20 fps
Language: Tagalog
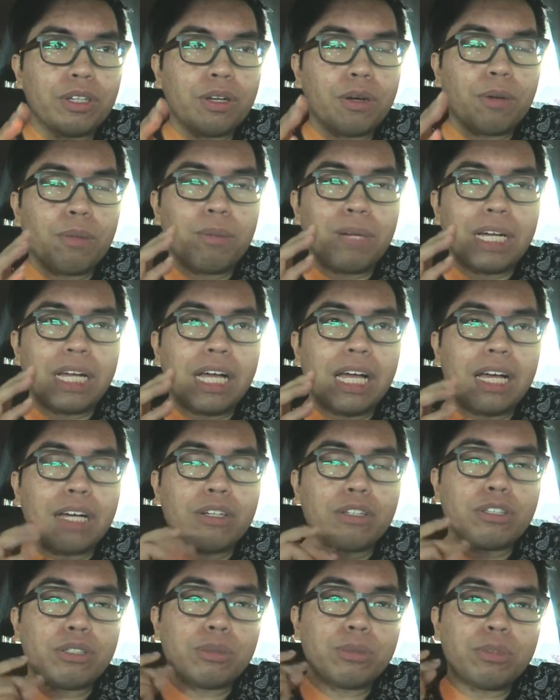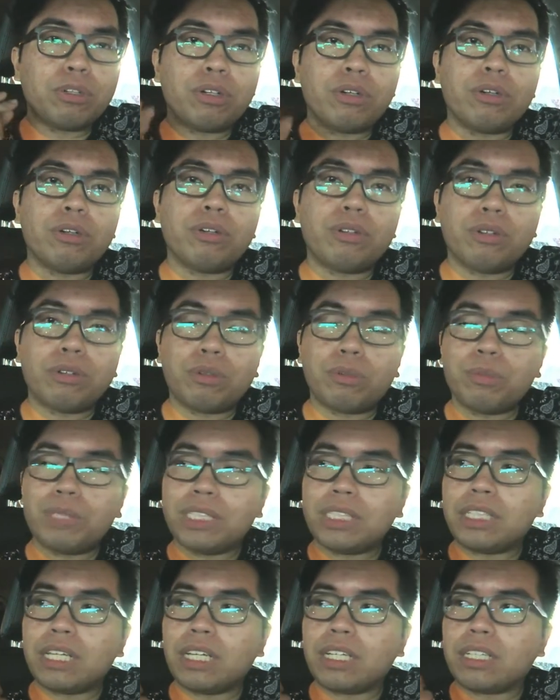Kumbaga, gusto mo,
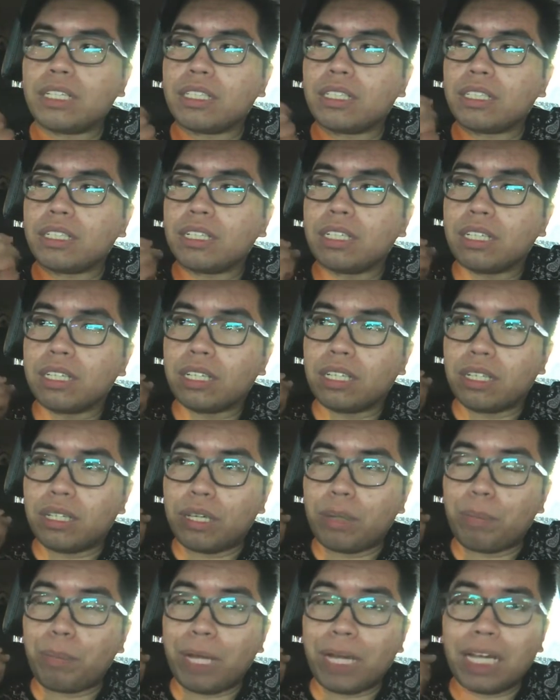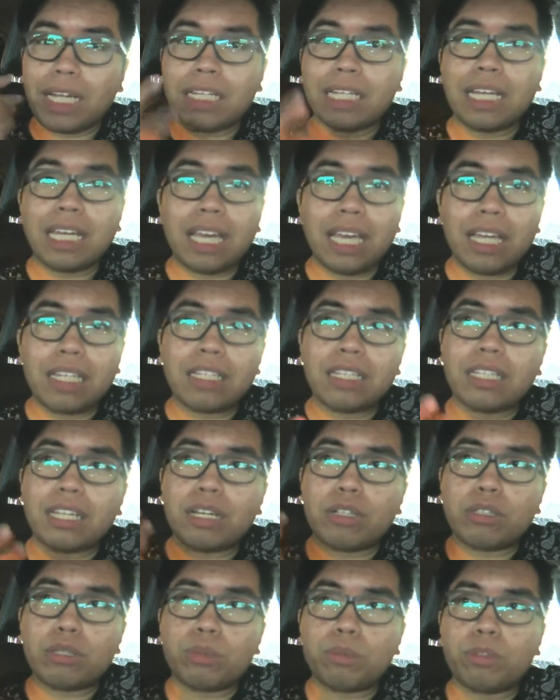minsan, pag nag-edit ka,
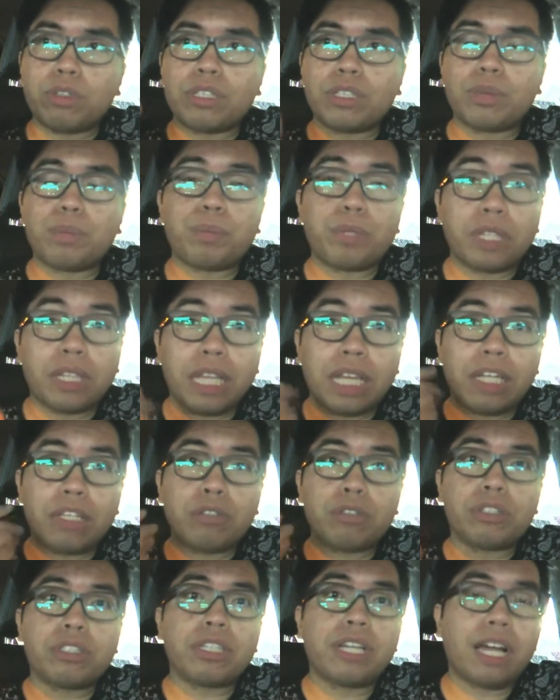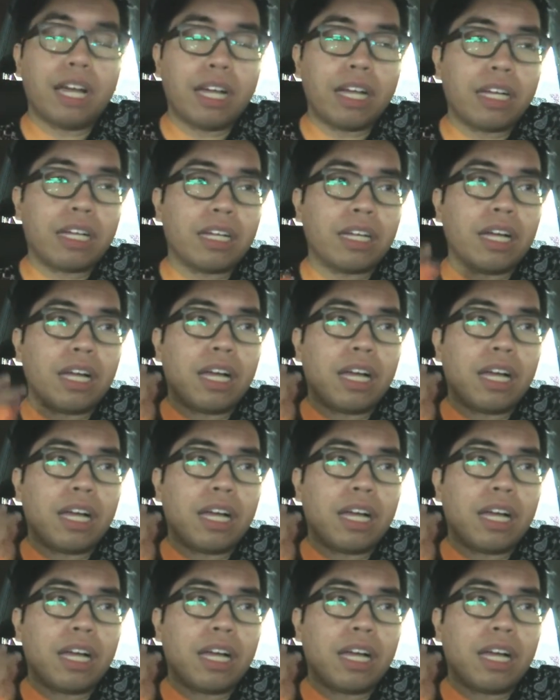gusto mo, spontaneous lang.